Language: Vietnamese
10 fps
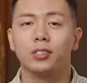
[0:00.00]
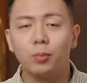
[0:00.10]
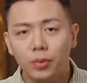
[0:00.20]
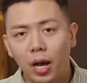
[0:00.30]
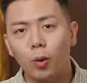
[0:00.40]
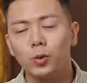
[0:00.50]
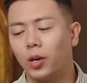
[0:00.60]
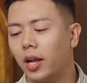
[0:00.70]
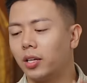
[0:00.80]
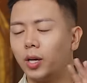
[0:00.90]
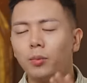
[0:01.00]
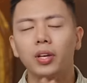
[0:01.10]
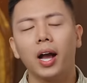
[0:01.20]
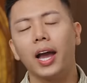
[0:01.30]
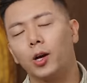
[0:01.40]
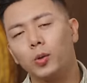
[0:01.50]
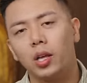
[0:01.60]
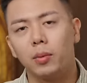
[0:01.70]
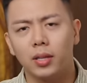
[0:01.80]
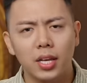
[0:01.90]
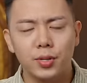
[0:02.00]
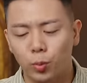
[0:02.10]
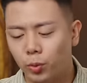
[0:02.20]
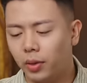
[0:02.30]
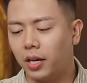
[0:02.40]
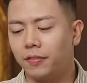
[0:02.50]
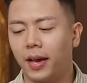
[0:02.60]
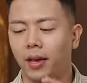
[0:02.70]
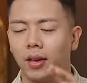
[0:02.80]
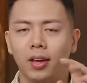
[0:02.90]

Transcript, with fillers: giống nhau cho nên là trong những ngày đầu tiên mình test mùi mình đã phải